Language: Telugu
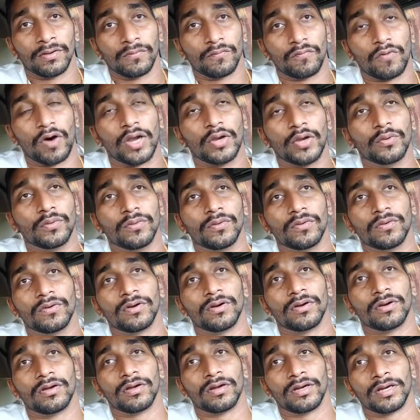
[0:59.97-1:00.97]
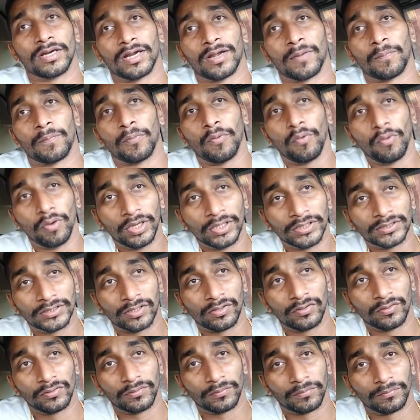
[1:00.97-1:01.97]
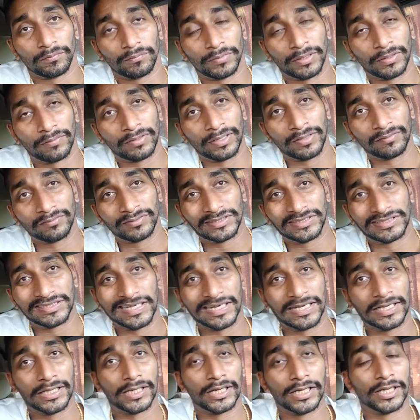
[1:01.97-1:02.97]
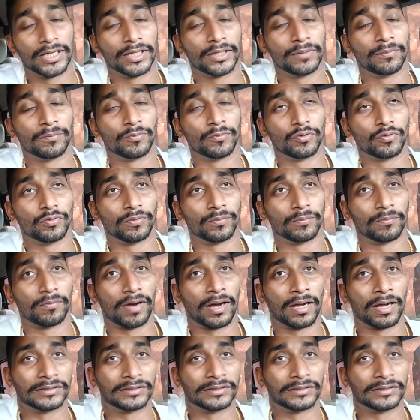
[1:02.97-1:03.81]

వాళ్ళు ఇంకా పోలీసులు మేమేమి చేయలేము మా